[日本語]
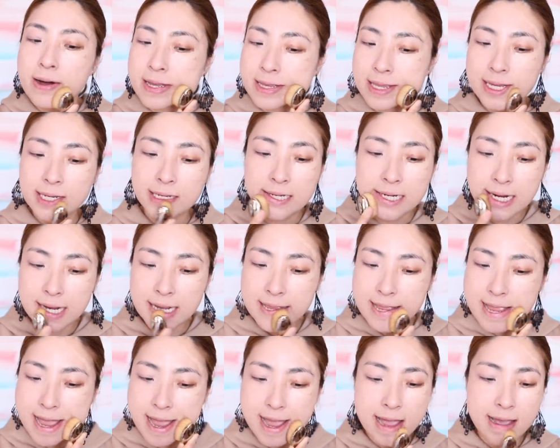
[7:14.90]
私
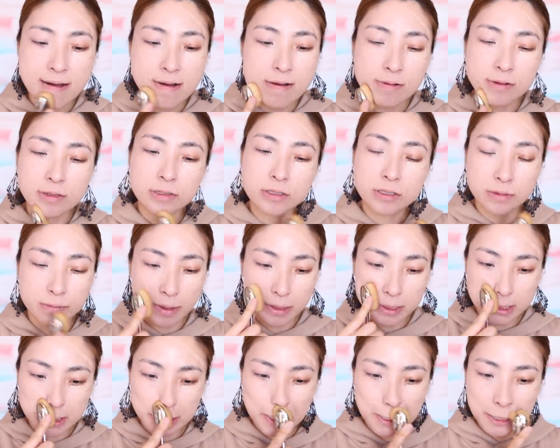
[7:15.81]
がねおすす
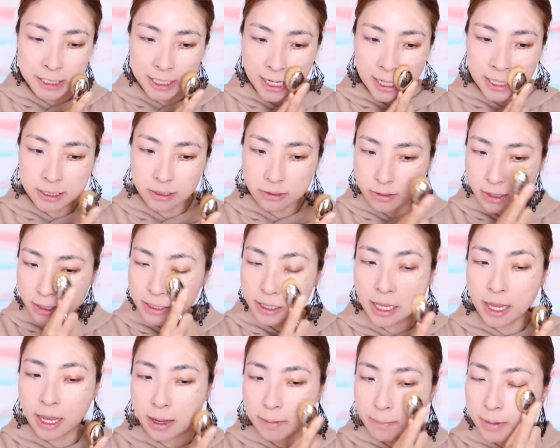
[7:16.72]
めするサイズは
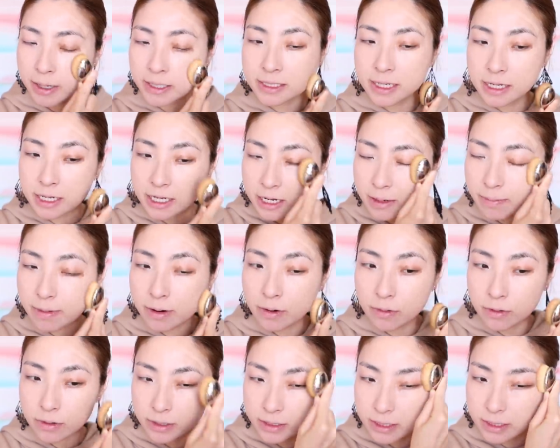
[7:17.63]
ねまさに今
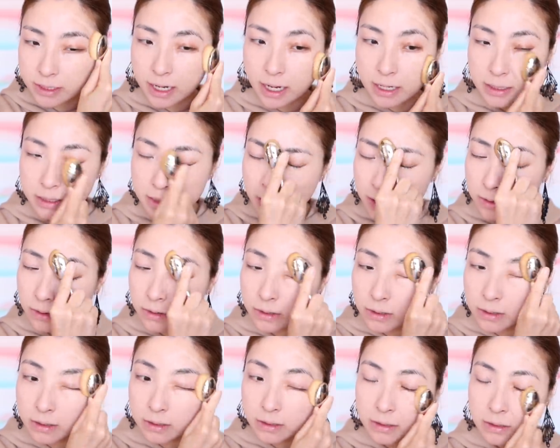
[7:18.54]
これ使って
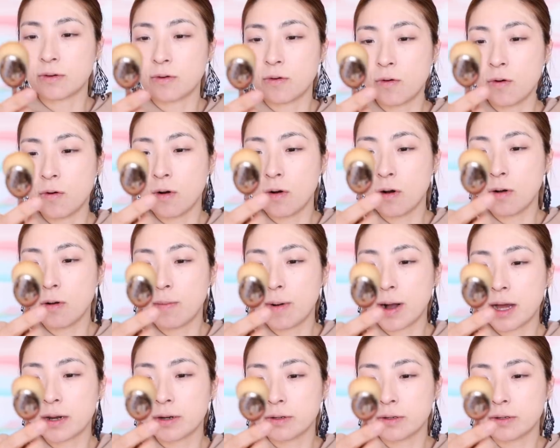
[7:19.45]
る
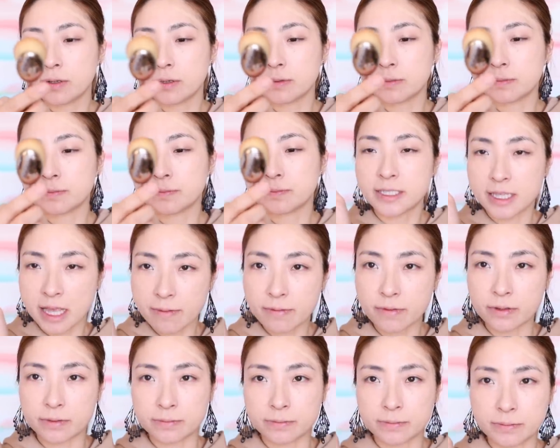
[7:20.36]
オーバル
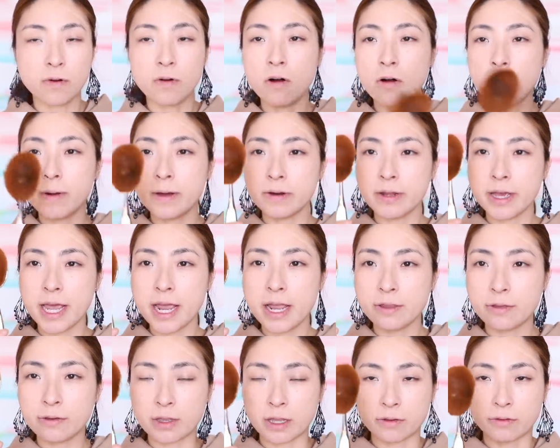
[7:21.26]
7オーバル
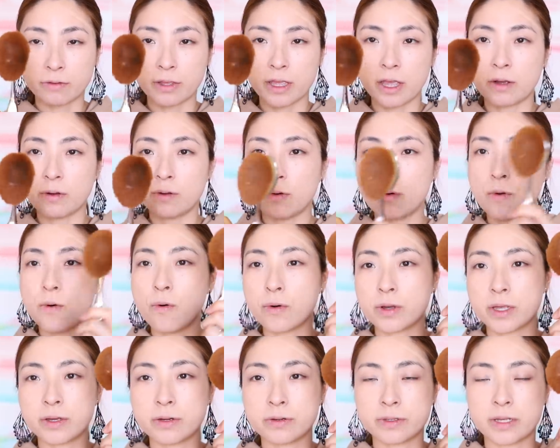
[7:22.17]
8だと結構
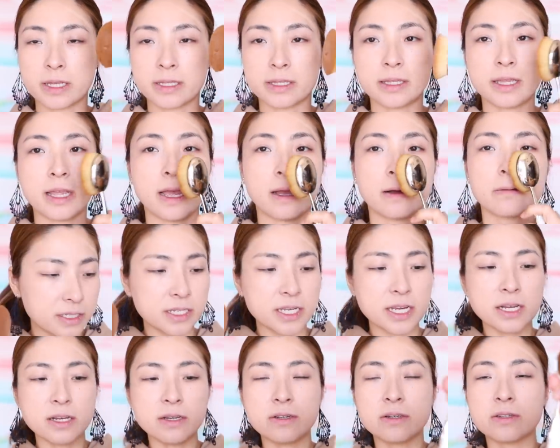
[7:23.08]
大きくなって
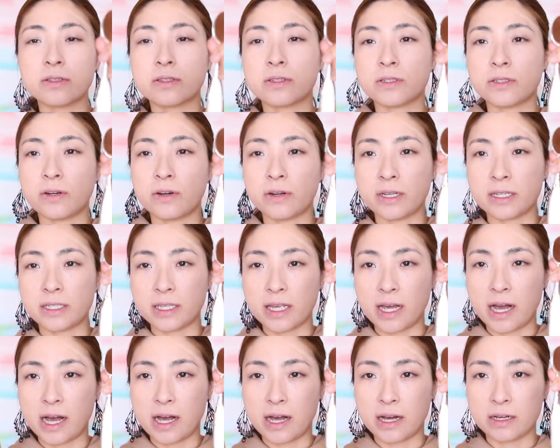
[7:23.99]
6より
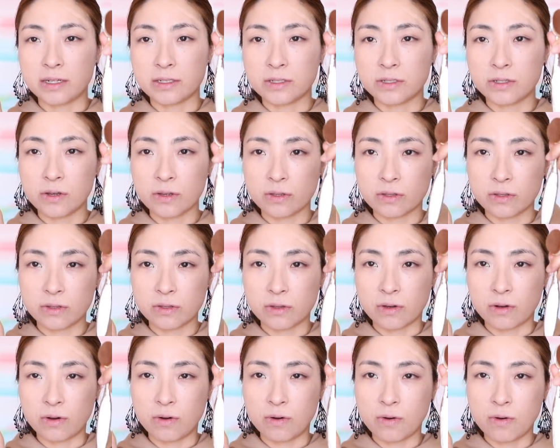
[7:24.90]
さちょっ
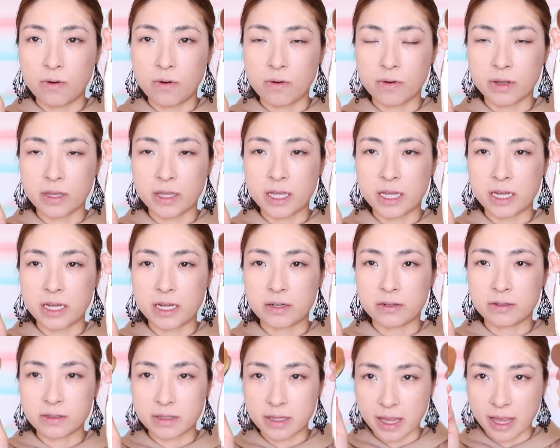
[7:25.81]
と大き
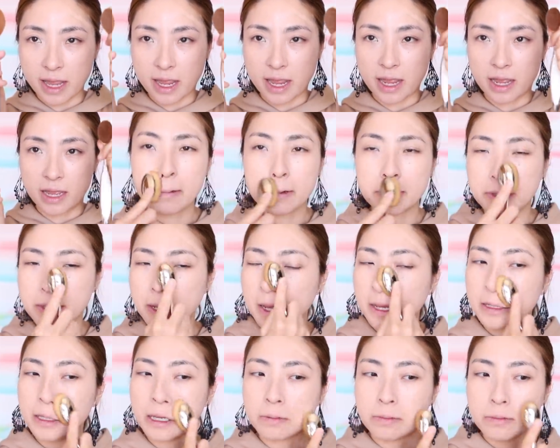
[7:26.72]
くてでも
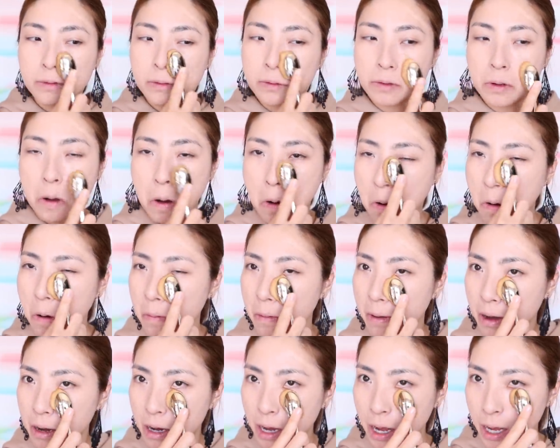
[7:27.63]
ね多分
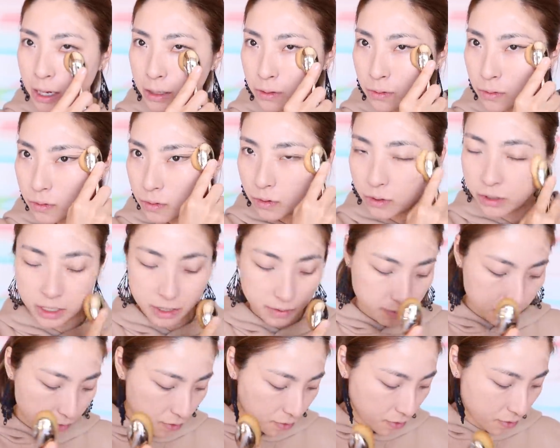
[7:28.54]
細かいところ
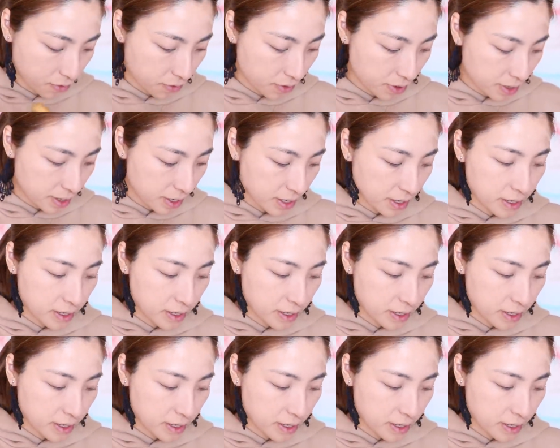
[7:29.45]
にも